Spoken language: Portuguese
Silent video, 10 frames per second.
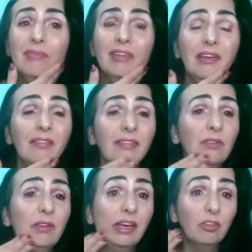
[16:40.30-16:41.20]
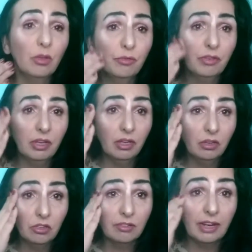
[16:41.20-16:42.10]
então eu resolvi
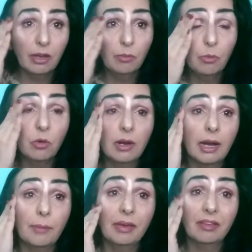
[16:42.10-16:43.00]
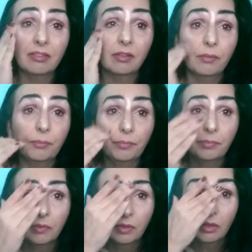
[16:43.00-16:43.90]
distrair um pouco a cabeça,
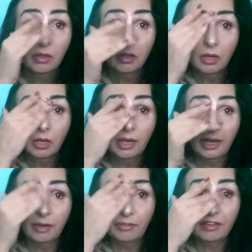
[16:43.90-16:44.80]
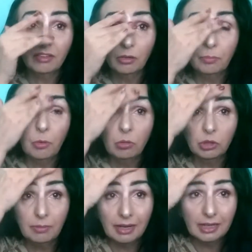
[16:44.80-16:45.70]
é, fazendo um pouco
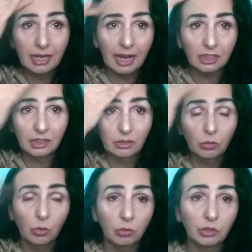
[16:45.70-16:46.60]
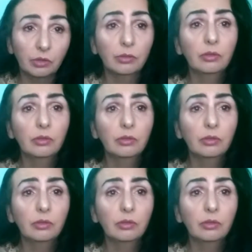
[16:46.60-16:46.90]
de maquiagem no rosto.